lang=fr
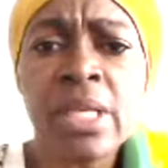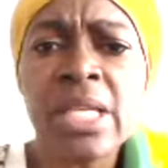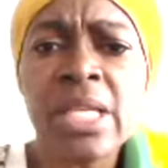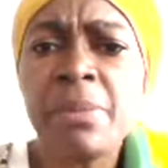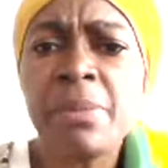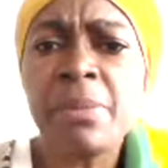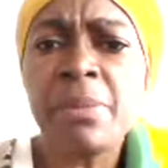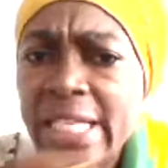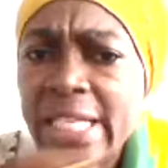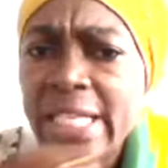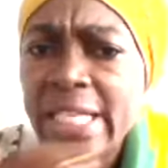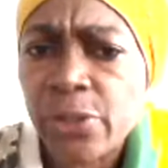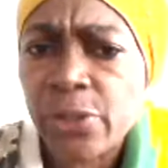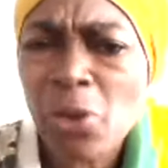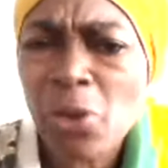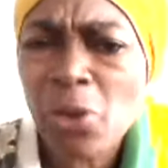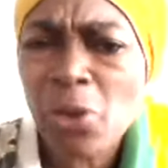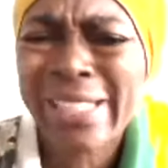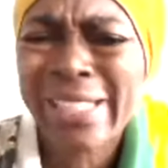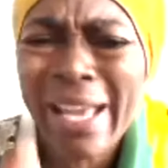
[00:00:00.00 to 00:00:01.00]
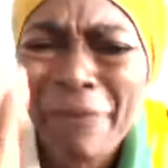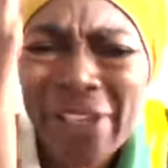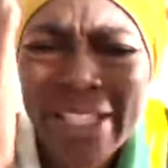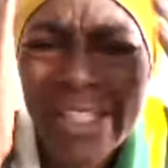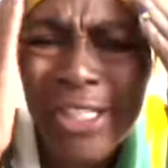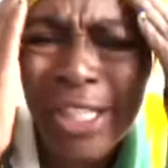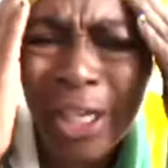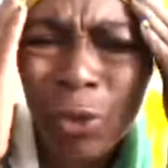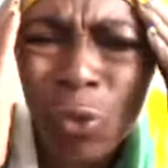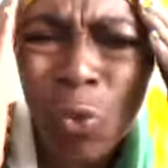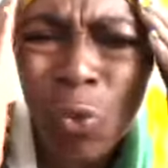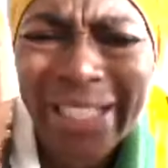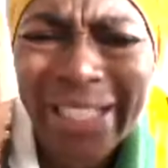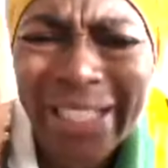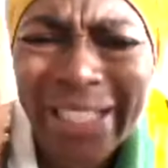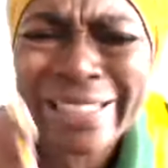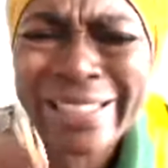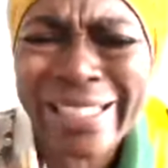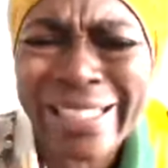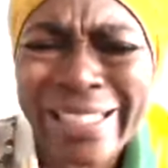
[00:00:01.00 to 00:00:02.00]
Il donne les yeux. Ça veut dire quoi
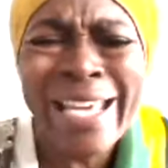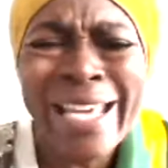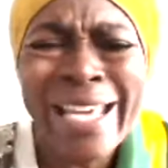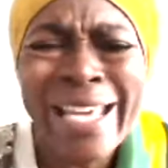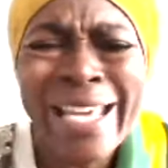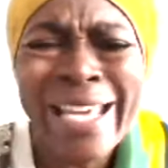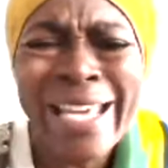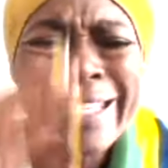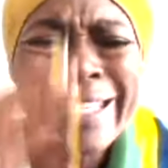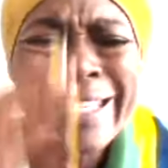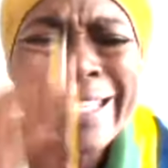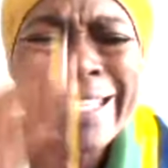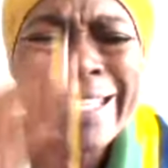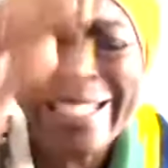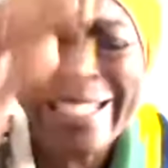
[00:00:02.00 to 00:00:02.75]
Il n'a pas de